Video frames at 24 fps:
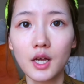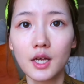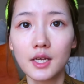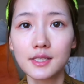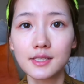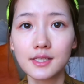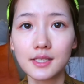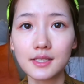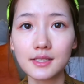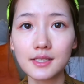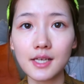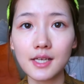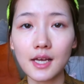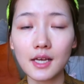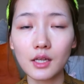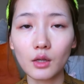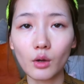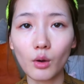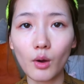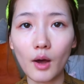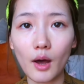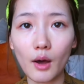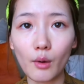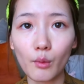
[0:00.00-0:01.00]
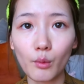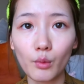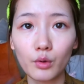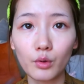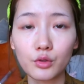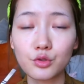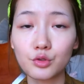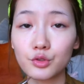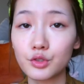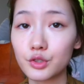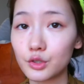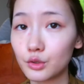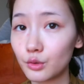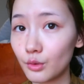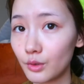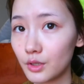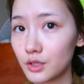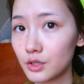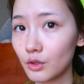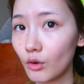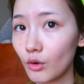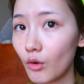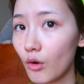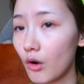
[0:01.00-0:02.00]
现在的话，我就是对
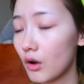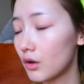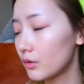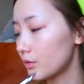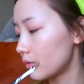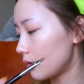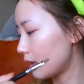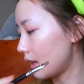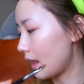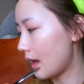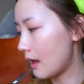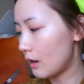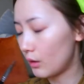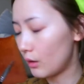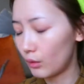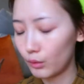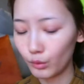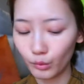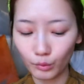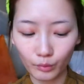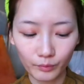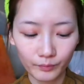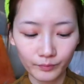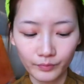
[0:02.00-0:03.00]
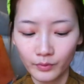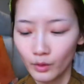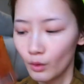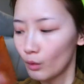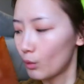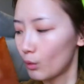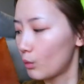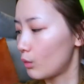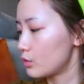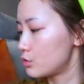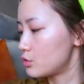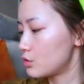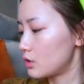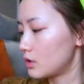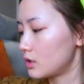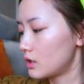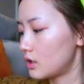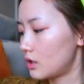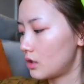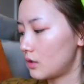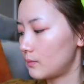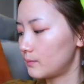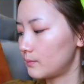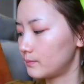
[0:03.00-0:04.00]
着光源来录，我觉
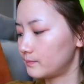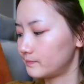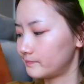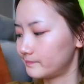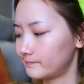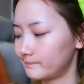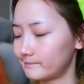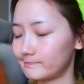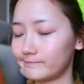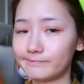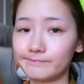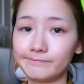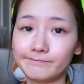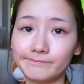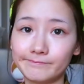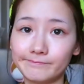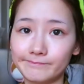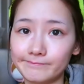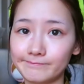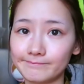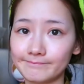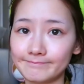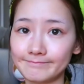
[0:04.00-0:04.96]
得，嗯，